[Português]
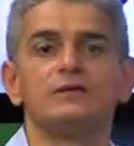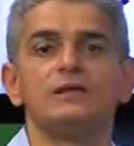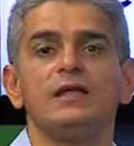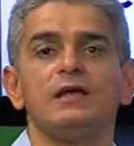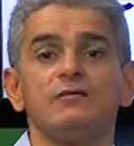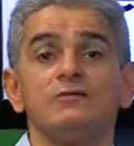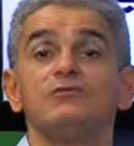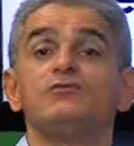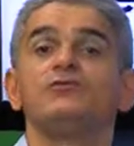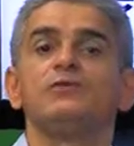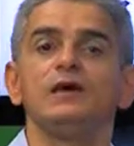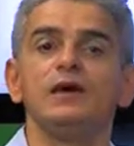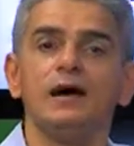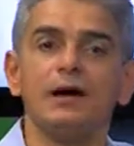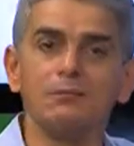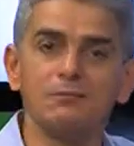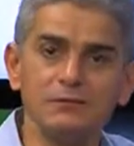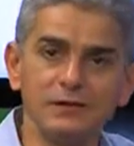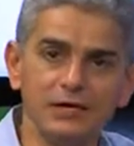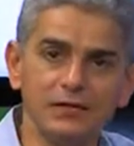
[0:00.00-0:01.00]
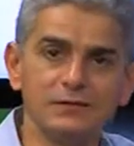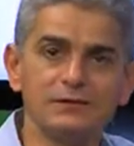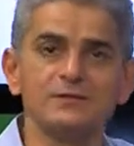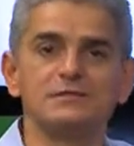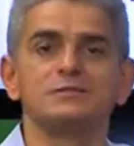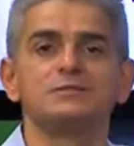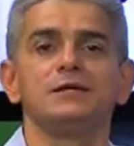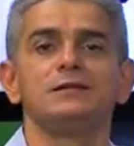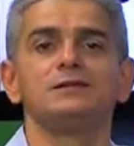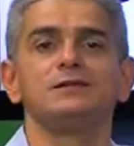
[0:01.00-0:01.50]
tem
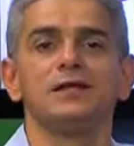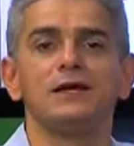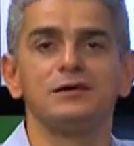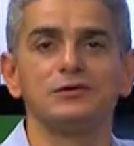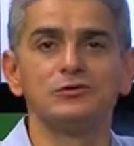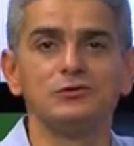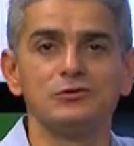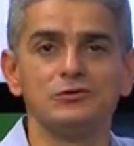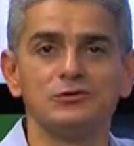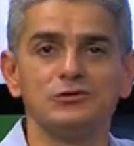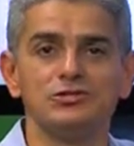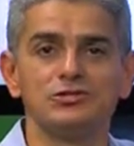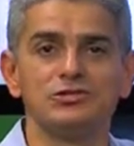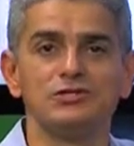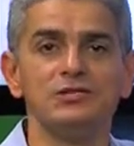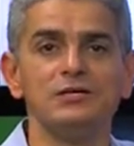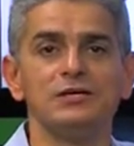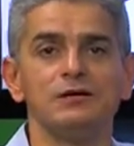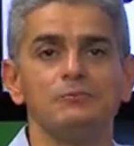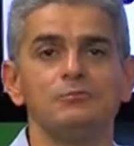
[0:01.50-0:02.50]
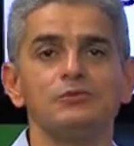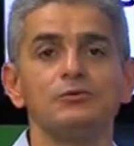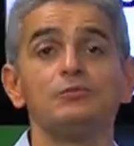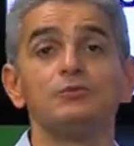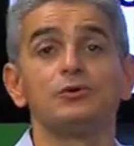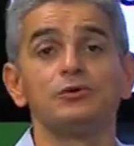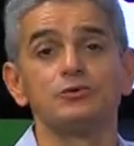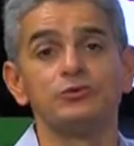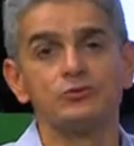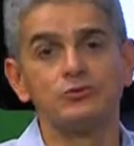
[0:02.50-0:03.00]
ferramentas, tem tecnologia para o
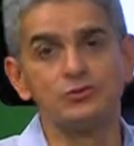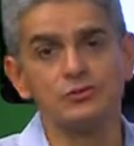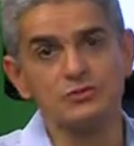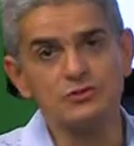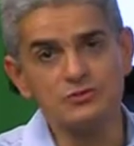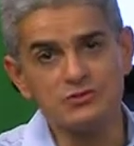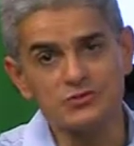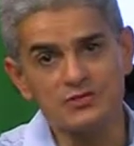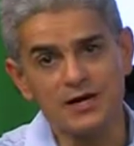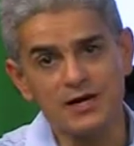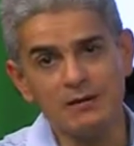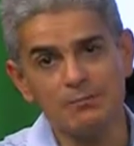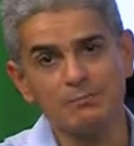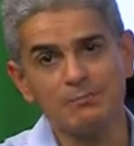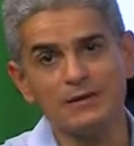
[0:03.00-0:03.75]
produtor usar